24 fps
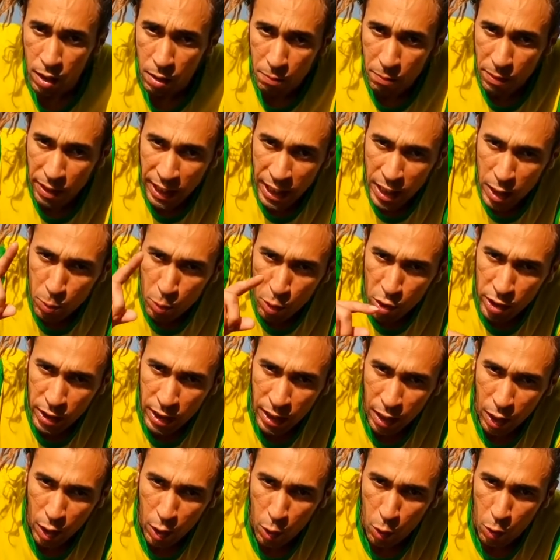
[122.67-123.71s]
ما كاينش مشكل
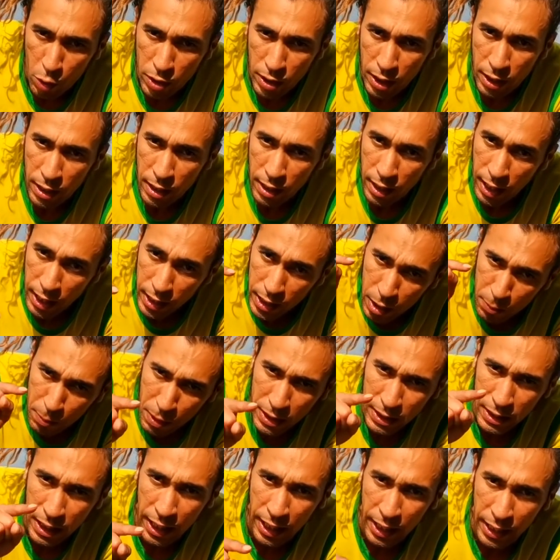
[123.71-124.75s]
الخوت خدم
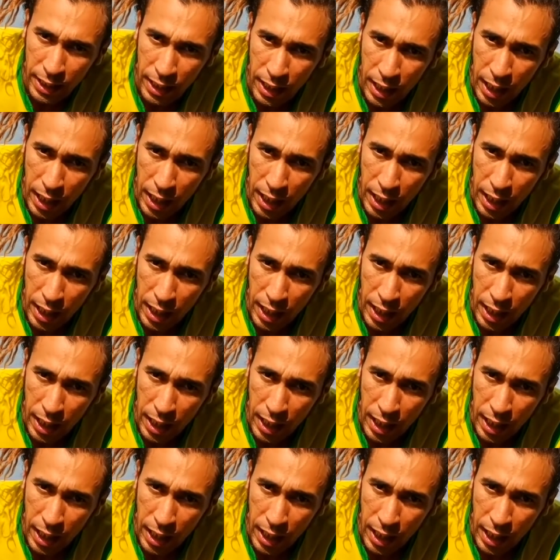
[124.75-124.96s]
الطريقه